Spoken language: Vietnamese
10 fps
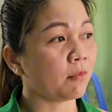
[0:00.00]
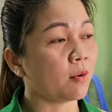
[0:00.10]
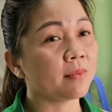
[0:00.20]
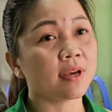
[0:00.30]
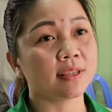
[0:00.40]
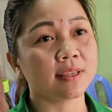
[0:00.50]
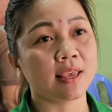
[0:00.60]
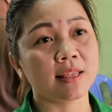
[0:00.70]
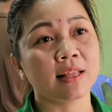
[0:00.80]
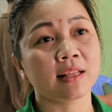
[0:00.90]
4 giờ chị
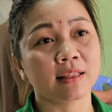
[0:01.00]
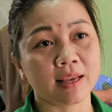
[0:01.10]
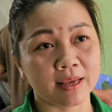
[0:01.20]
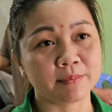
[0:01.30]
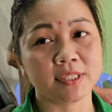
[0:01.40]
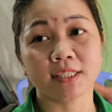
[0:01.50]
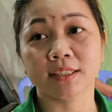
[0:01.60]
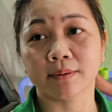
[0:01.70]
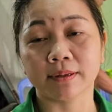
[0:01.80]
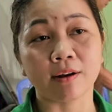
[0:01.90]
dậy là hầm
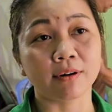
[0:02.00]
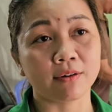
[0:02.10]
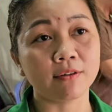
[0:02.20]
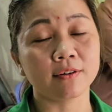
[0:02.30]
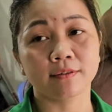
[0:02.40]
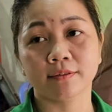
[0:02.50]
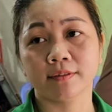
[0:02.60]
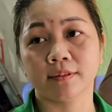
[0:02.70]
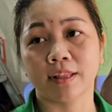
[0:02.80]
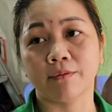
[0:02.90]
xương rồi bắt đầu nấu luôn
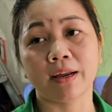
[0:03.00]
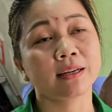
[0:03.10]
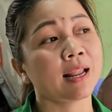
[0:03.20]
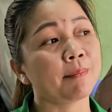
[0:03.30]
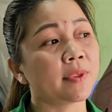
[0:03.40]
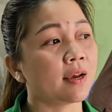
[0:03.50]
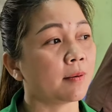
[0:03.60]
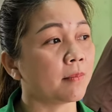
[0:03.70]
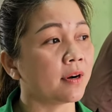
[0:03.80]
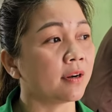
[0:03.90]
là dạ. khoảng 5
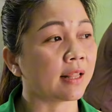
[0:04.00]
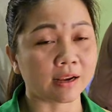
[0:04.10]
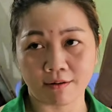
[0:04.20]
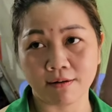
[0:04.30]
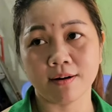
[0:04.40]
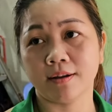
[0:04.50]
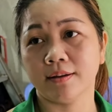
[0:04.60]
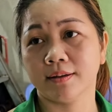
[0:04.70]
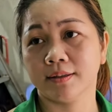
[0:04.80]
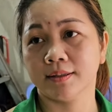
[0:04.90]
giờ 10 là có rồi
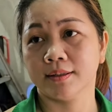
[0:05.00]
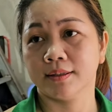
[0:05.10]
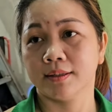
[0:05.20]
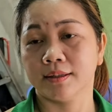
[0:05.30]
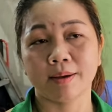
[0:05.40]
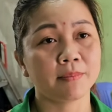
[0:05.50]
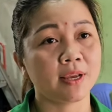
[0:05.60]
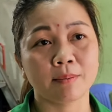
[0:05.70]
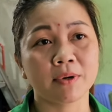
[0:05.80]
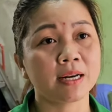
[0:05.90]
dạ 5
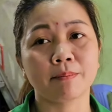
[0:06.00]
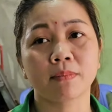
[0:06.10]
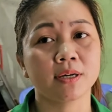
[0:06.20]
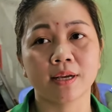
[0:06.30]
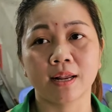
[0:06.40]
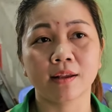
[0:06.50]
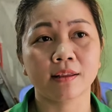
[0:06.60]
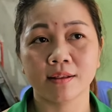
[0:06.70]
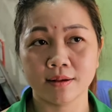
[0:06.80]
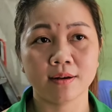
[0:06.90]
giờ mưa năm mười là đã
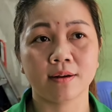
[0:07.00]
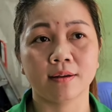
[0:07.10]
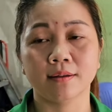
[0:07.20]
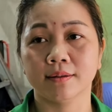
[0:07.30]
chính hết rồi